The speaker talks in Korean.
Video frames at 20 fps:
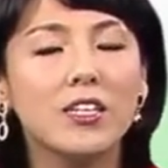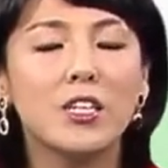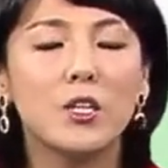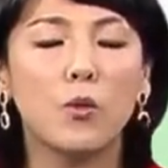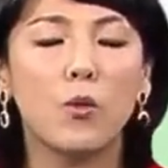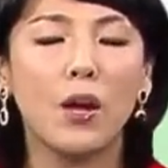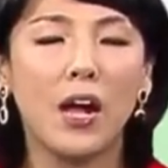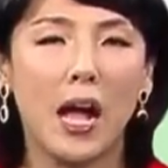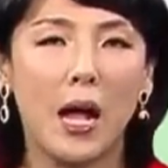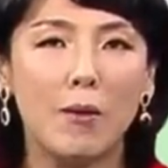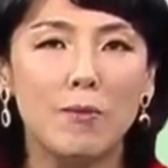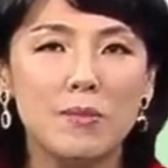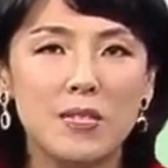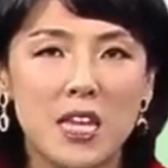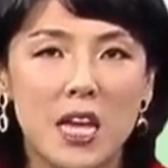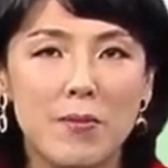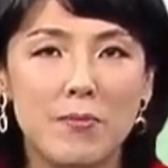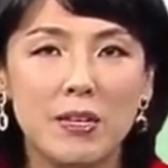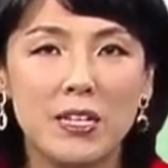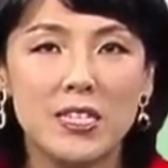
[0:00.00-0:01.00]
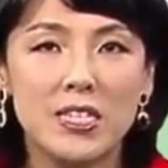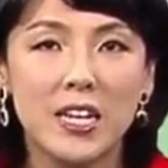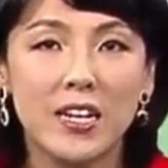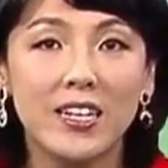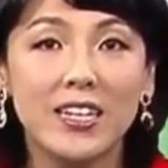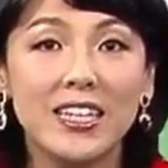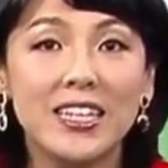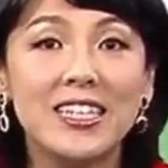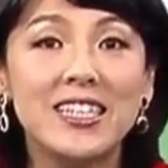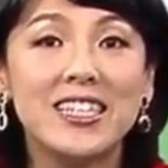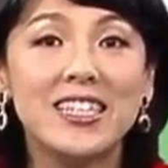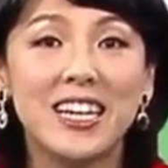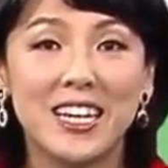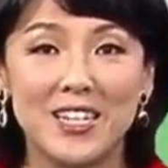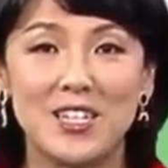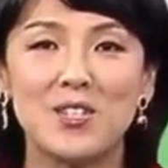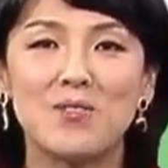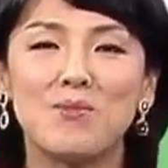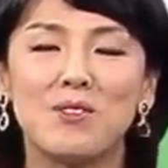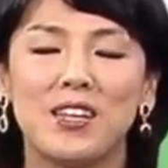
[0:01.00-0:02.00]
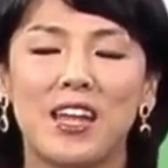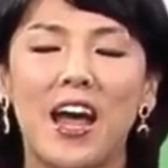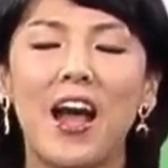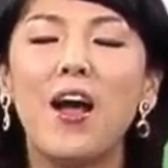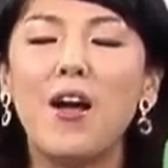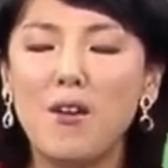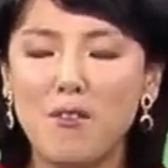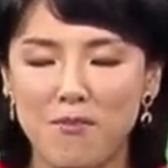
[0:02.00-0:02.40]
그리고 감사함의 인사를 잊지 않습니다.